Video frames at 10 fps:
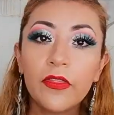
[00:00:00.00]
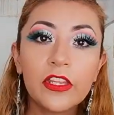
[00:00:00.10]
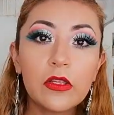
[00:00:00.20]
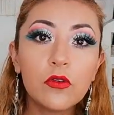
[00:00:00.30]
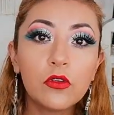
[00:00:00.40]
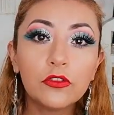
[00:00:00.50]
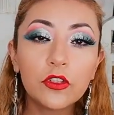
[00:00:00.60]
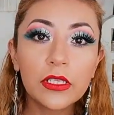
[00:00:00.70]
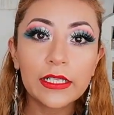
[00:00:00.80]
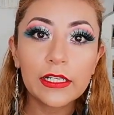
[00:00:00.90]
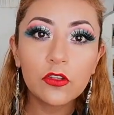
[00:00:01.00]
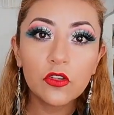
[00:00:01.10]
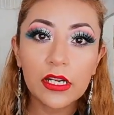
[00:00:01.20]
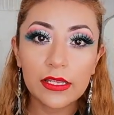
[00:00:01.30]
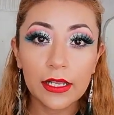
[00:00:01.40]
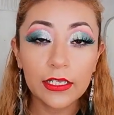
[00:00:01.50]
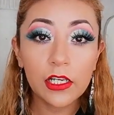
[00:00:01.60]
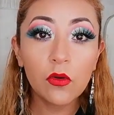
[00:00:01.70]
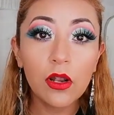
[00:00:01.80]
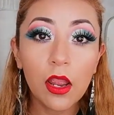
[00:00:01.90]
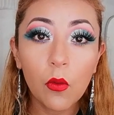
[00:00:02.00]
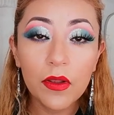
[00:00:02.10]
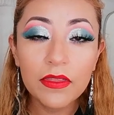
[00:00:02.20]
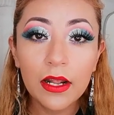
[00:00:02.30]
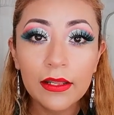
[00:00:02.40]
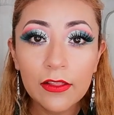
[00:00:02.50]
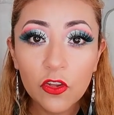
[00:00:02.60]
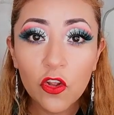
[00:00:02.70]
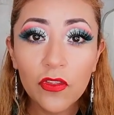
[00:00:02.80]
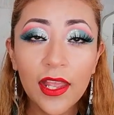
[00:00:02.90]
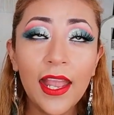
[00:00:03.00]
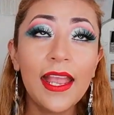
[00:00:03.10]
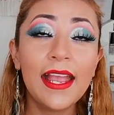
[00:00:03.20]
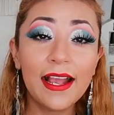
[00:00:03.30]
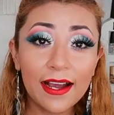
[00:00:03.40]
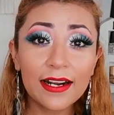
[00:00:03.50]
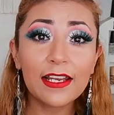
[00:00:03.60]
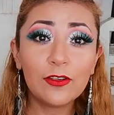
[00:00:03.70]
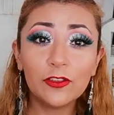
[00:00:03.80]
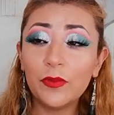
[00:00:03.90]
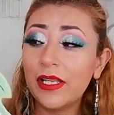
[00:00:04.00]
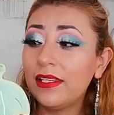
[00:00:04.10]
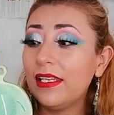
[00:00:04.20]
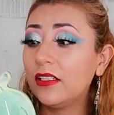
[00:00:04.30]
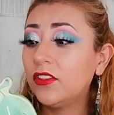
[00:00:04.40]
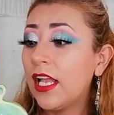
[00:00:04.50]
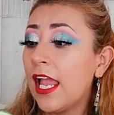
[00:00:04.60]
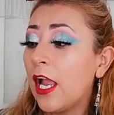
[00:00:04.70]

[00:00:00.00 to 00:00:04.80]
Tiene un costo de 135 y la encuentran en ¿dónde? En Harry Cosmetics.